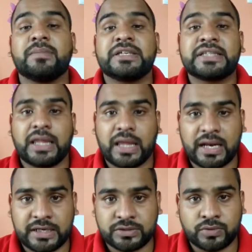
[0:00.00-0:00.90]
इमेज
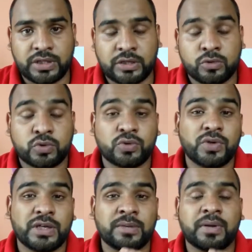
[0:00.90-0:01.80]
तैयार कैसे होती है दोस्तों जो
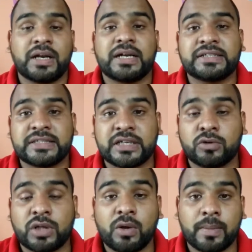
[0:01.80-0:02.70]
इंफ्रारेड सेंसर
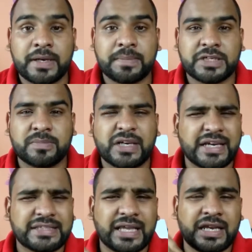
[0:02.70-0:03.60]
होता है वो हमारे फेस में
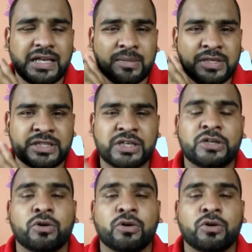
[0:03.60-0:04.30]
कई सारे इमेजिनरी